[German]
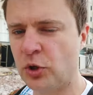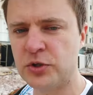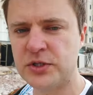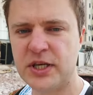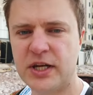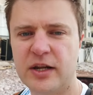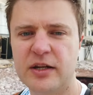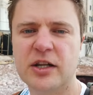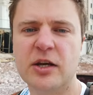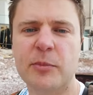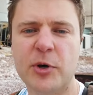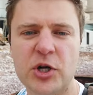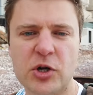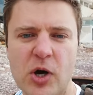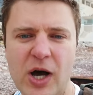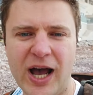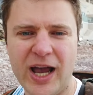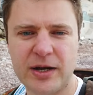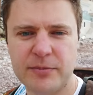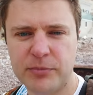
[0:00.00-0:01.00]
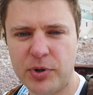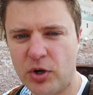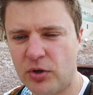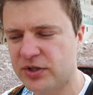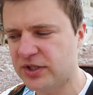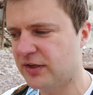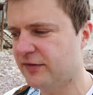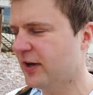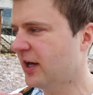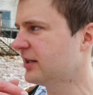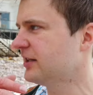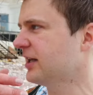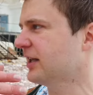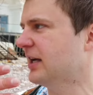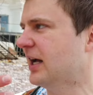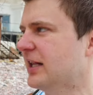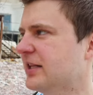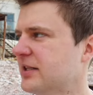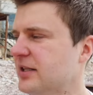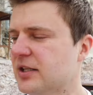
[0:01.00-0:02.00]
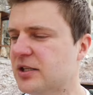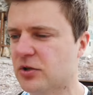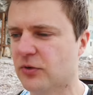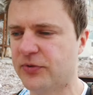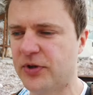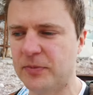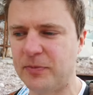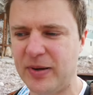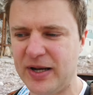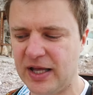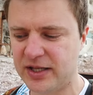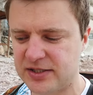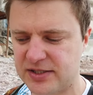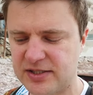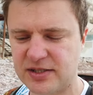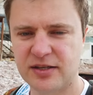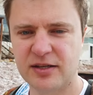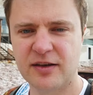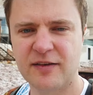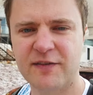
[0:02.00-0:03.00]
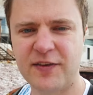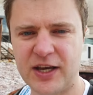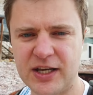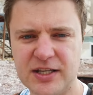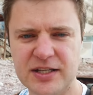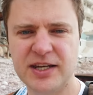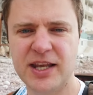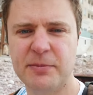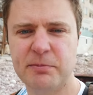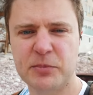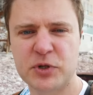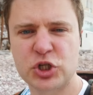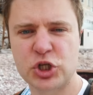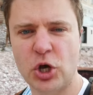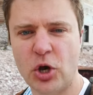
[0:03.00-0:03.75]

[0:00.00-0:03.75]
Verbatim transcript: könnt ihr dann immer noch einbauen. Die werden dann halt nicht so viel Platz wegnehmen